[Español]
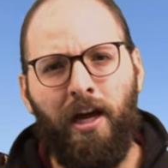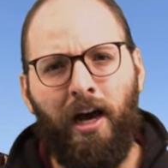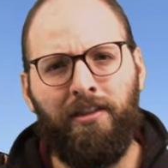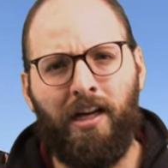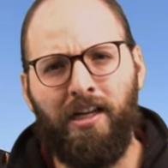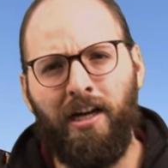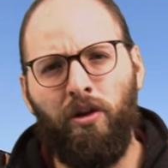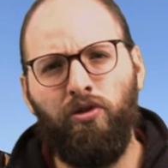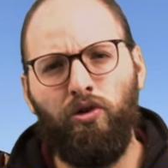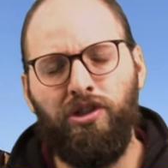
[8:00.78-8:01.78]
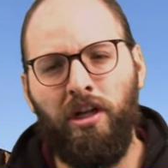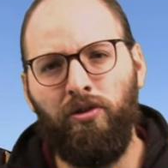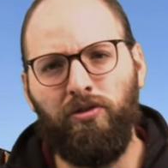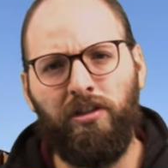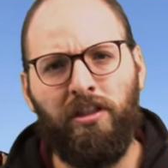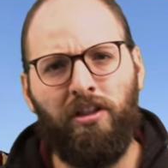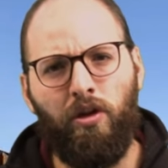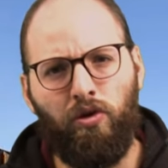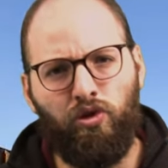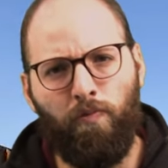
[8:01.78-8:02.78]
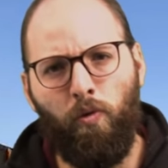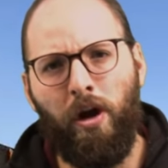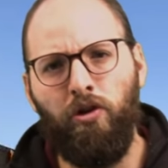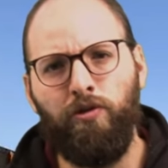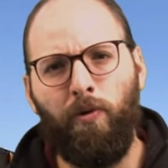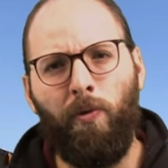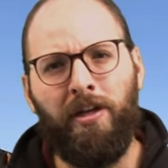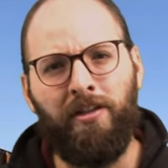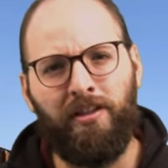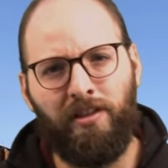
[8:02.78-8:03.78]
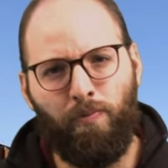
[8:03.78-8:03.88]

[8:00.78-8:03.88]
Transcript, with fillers: aterrizaron 268 vuelos provenientes de